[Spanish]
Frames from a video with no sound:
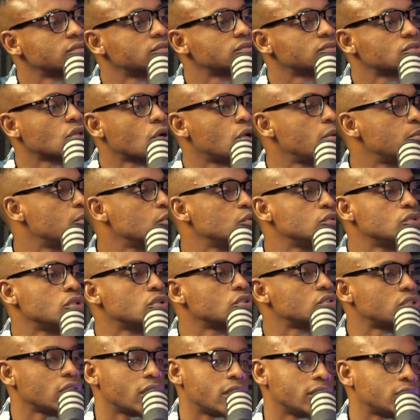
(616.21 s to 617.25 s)
Todo el mundo.
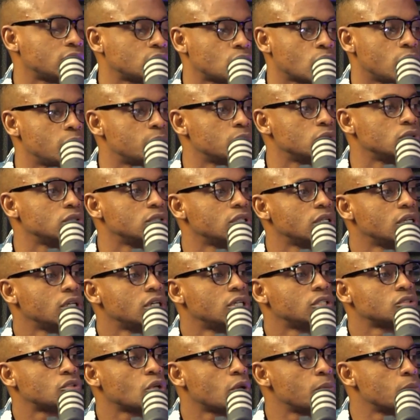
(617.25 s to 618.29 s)
Lo ves tú así, pero
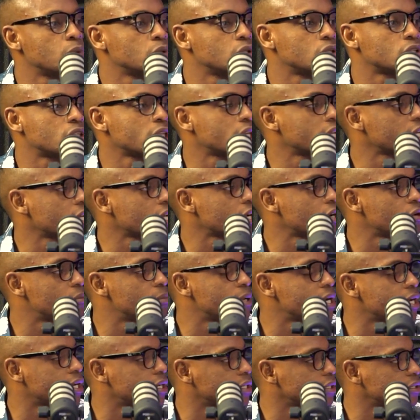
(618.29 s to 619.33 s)
yo no lo veo. Todo el mundo tiene que
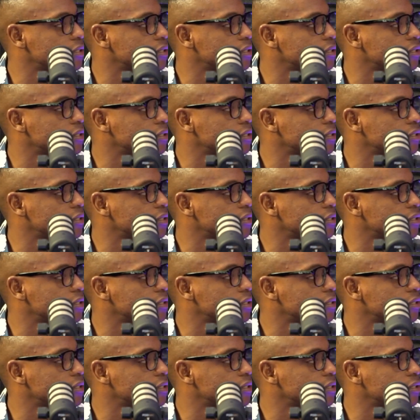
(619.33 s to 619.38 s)
comer.